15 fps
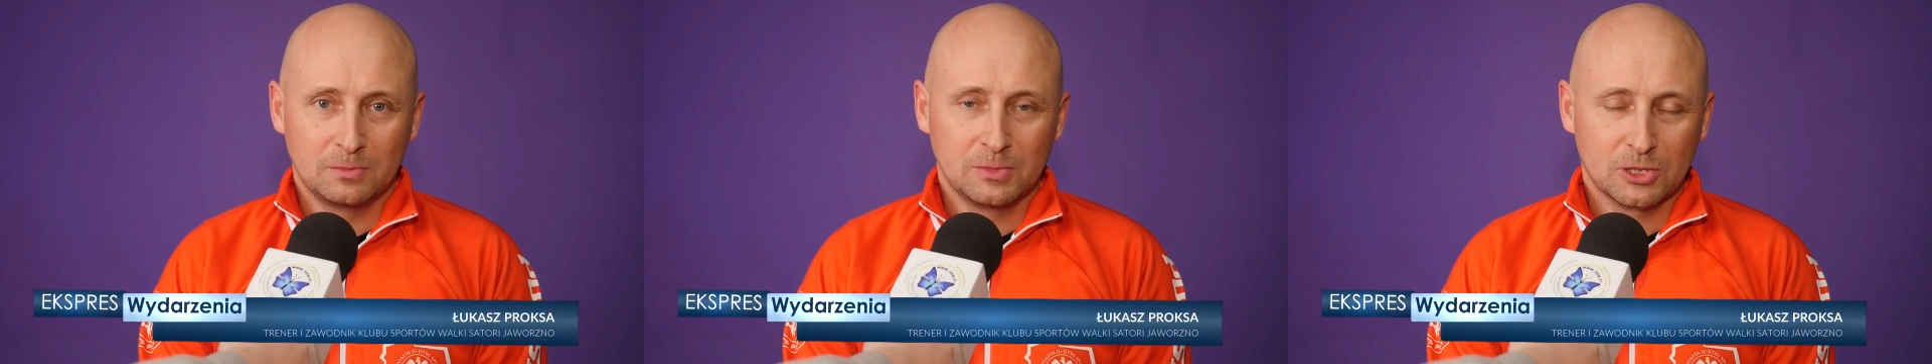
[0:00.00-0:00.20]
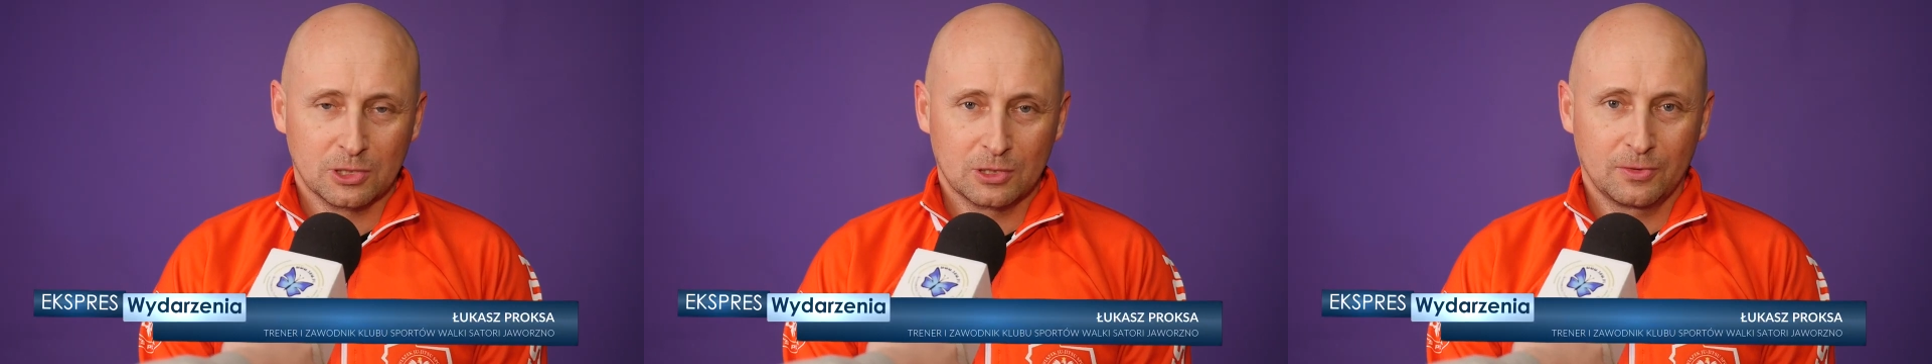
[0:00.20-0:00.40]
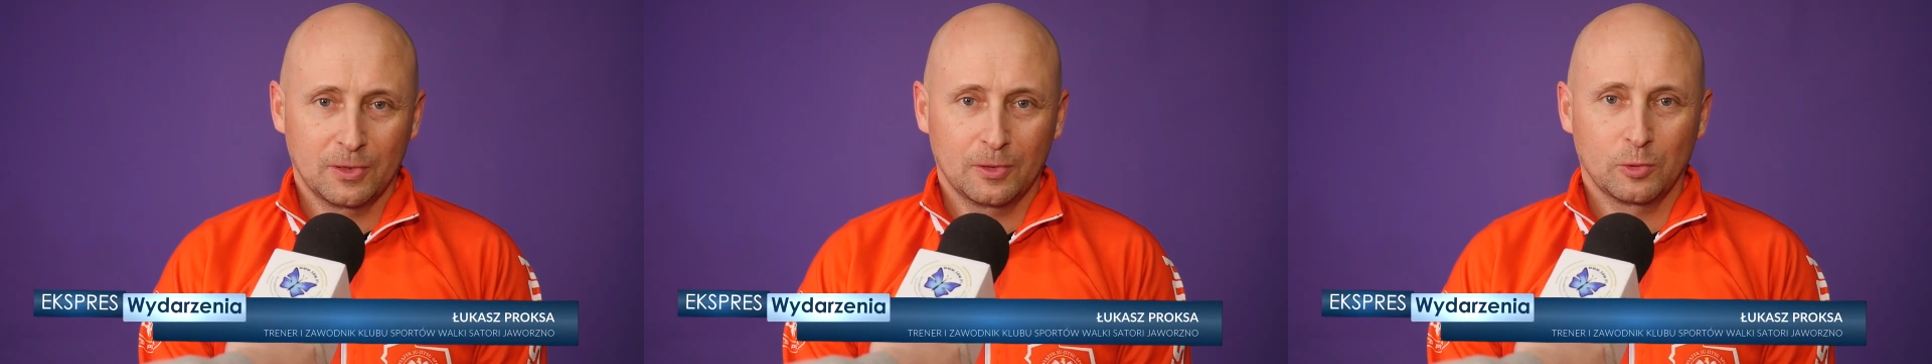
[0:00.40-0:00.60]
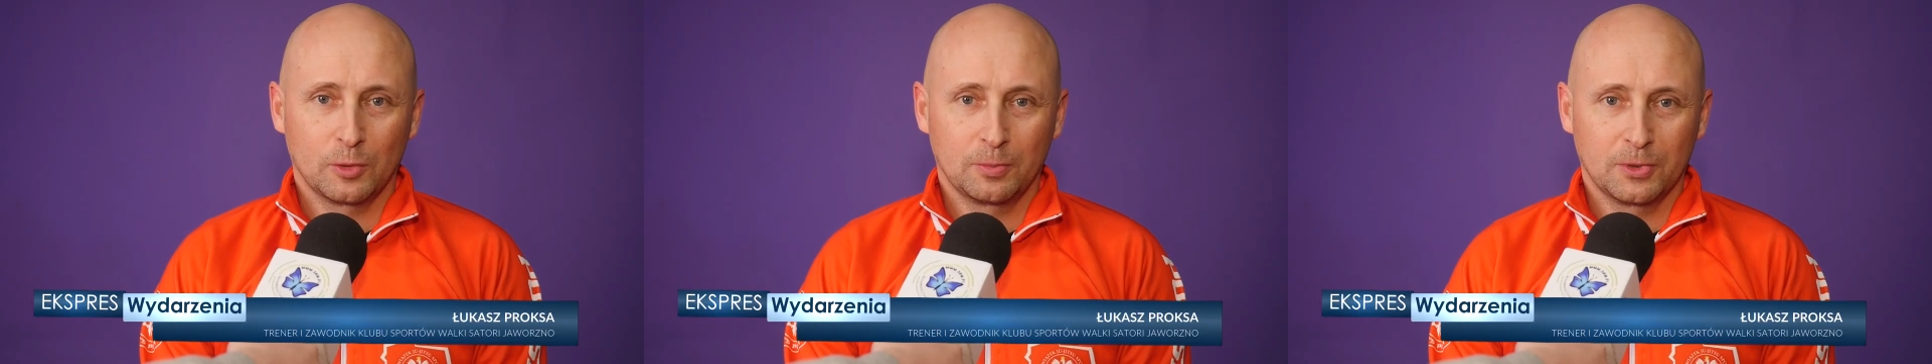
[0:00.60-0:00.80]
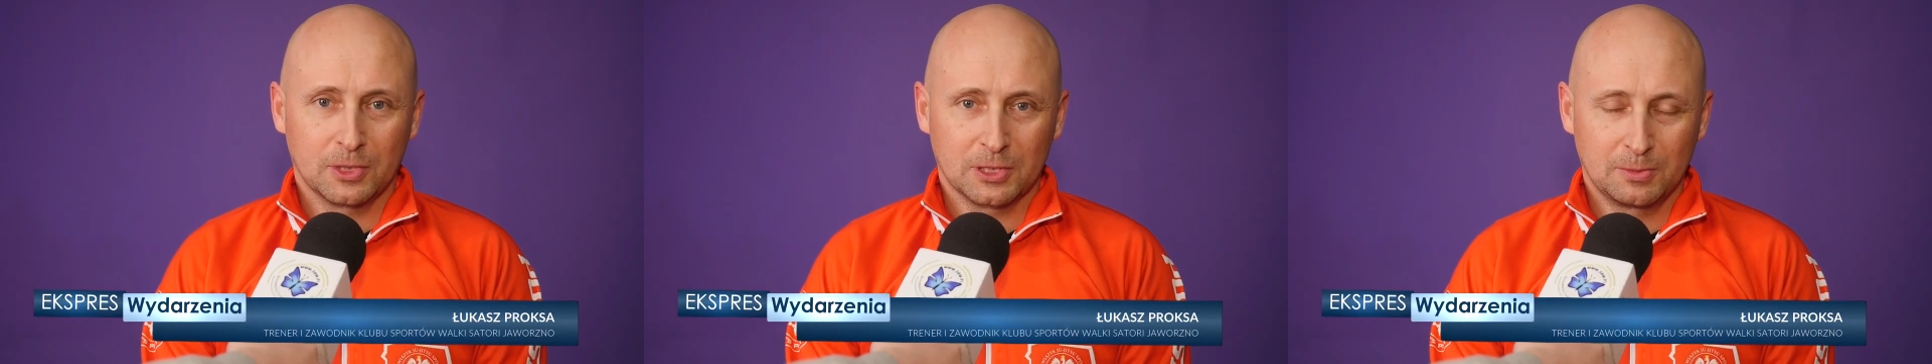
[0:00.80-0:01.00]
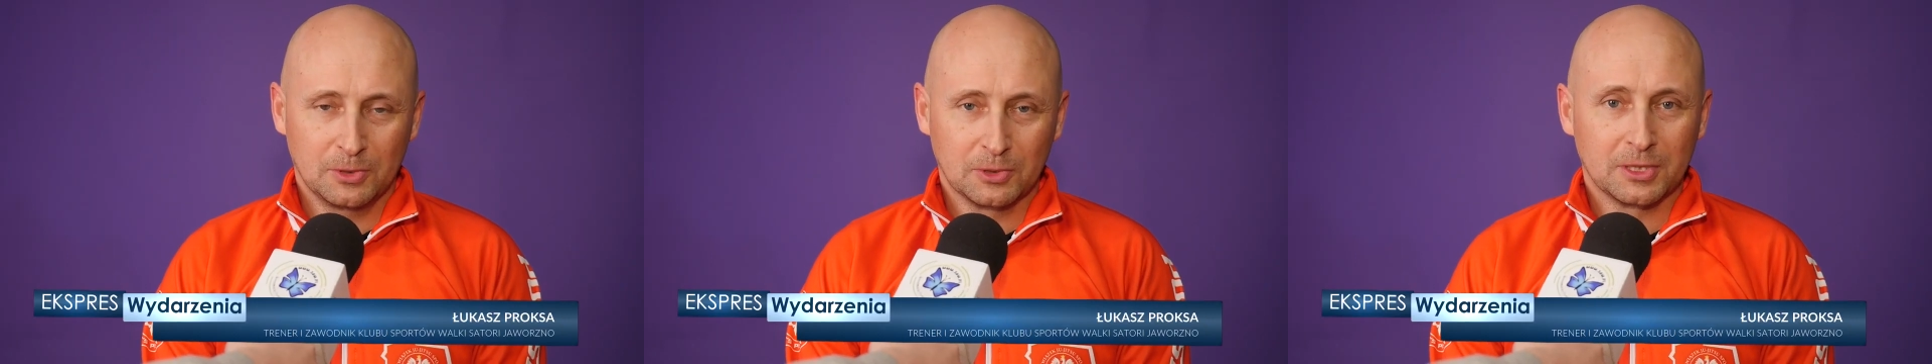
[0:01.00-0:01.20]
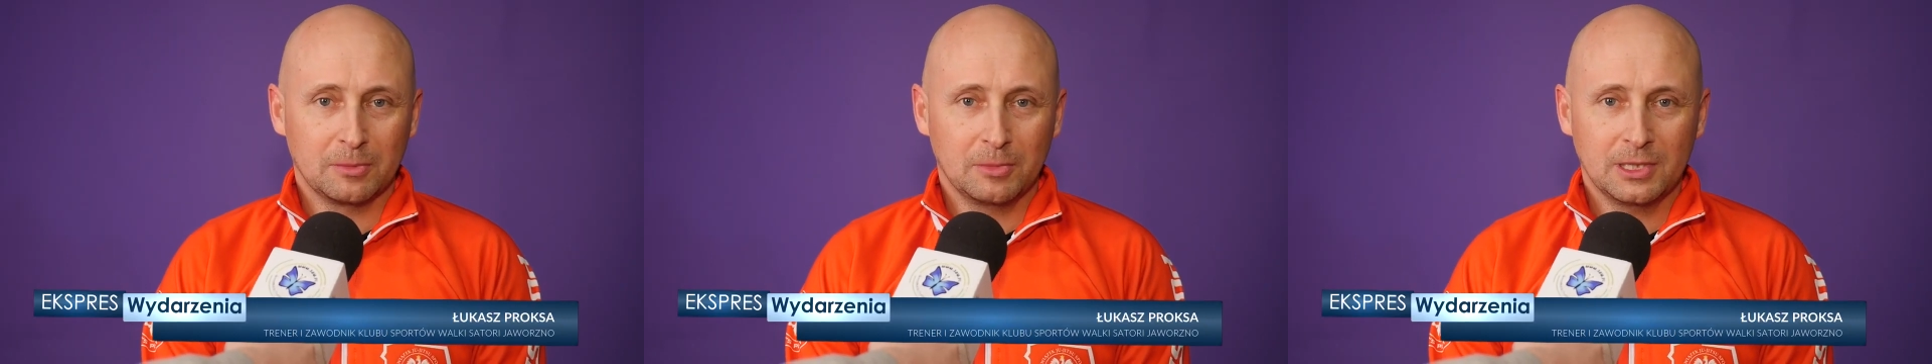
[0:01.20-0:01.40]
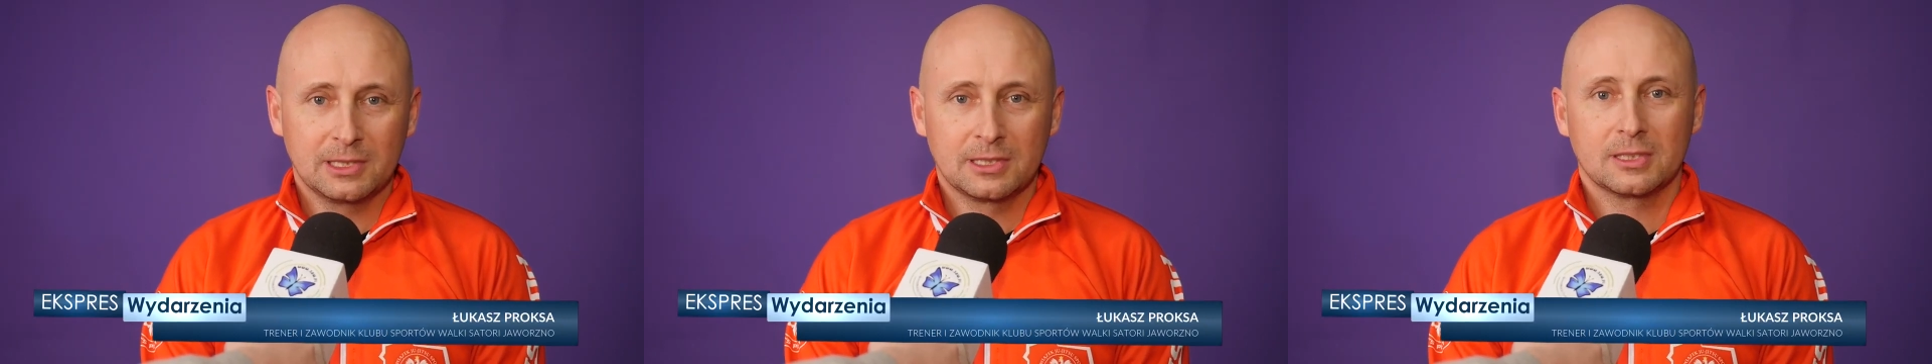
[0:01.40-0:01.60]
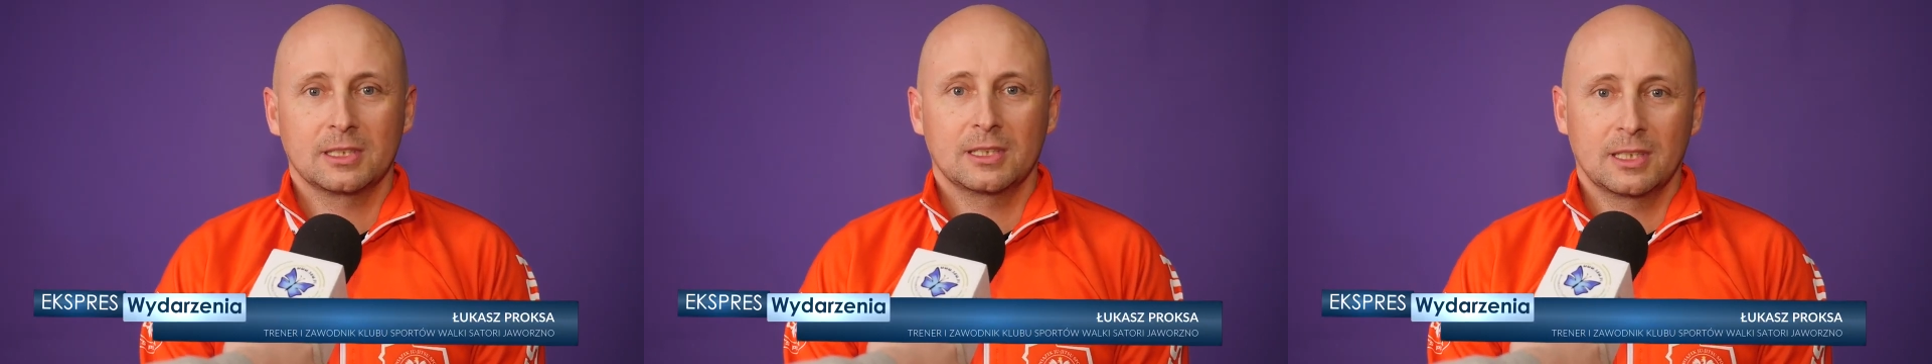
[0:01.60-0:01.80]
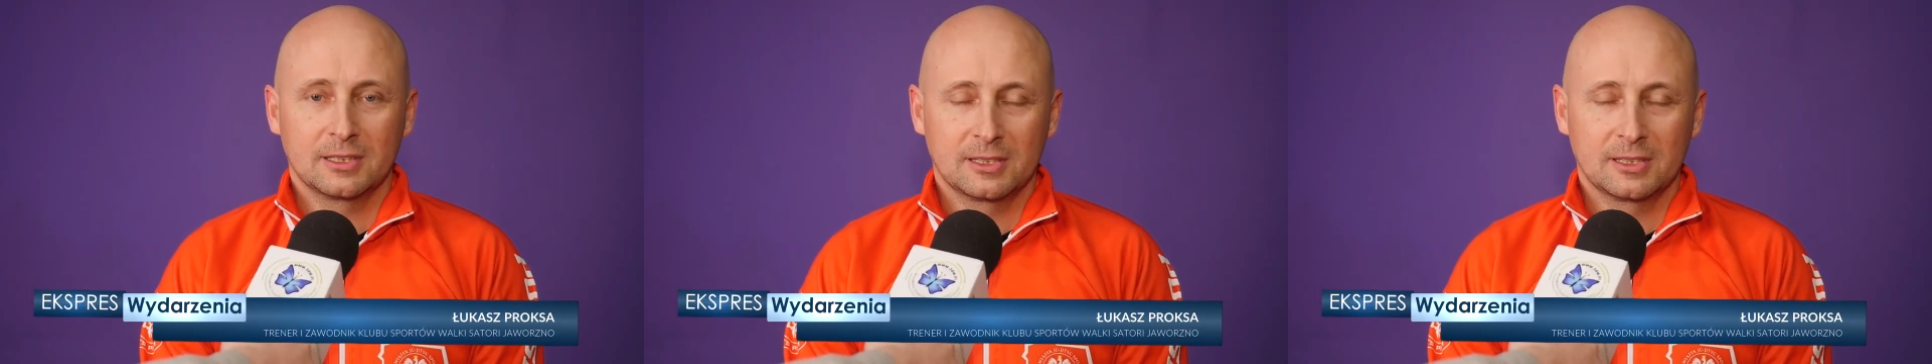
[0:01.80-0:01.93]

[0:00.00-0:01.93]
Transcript: Mistrzostwo Europy oraz piąte miejsce,